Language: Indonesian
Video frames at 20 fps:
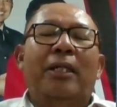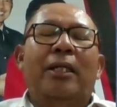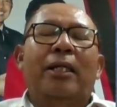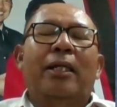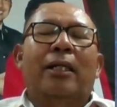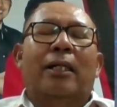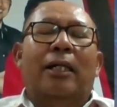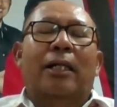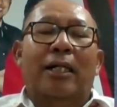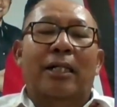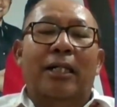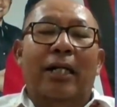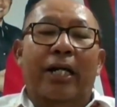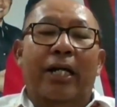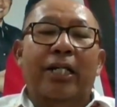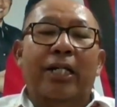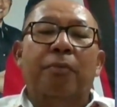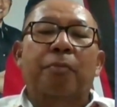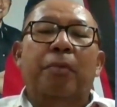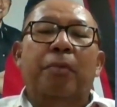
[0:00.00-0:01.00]
karena
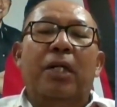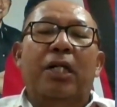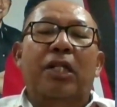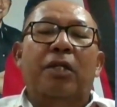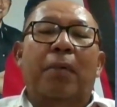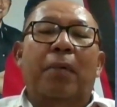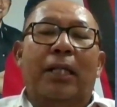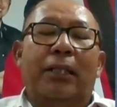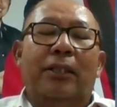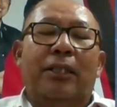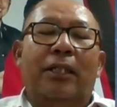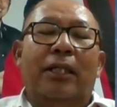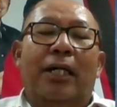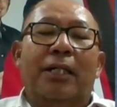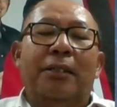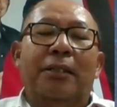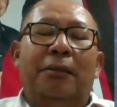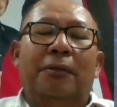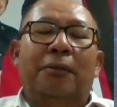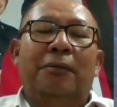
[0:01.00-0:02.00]
ini melibatkan
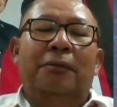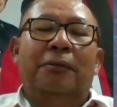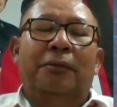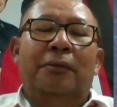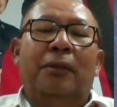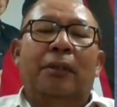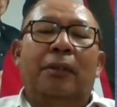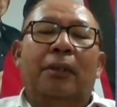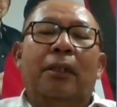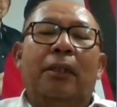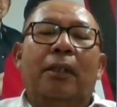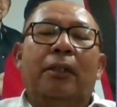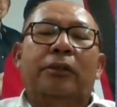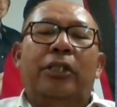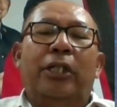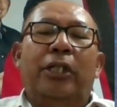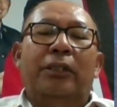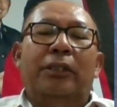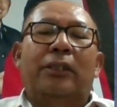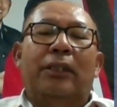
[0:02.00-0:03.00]

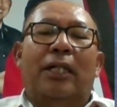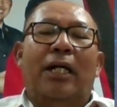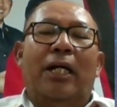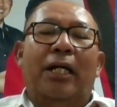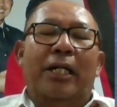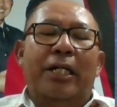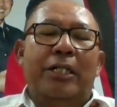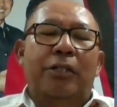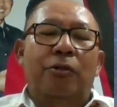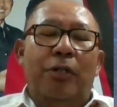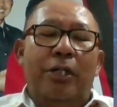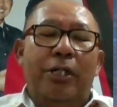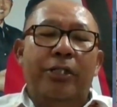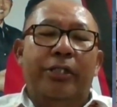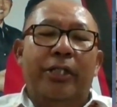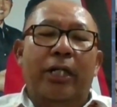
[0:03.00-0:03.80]
citra Indonesia di